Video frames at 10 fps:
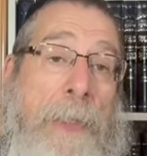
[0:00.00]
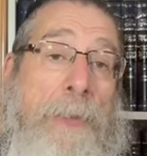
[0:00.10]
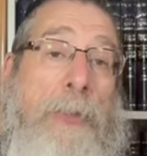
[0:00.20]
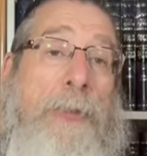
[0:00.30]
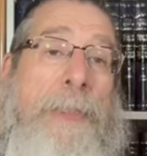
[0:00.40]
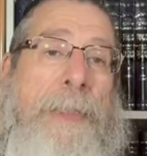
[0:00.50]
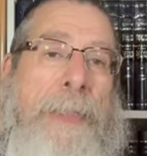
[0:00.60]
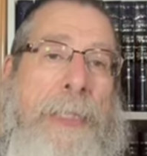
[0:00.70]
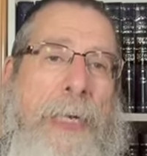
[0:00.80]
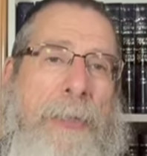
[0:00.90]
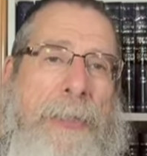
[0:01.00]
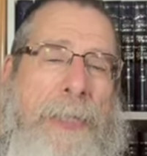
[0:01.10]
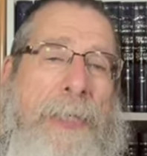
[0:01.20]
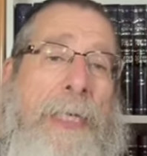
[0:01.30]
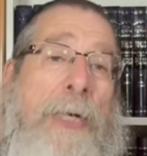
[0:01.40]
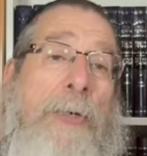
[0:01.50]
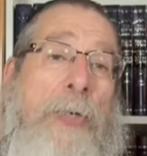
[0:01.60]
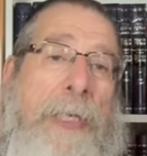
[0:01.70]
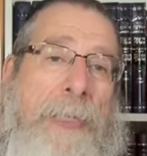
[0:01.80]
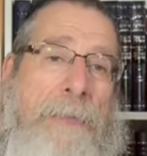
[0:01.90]
Ceci ce qui a entraîné la
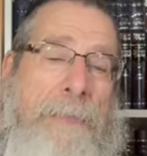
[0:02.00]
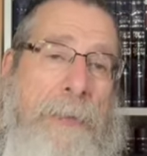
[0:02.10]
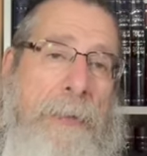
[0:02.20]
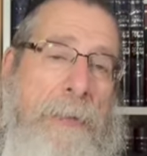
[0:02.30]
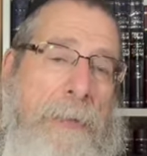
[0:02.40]
colère divine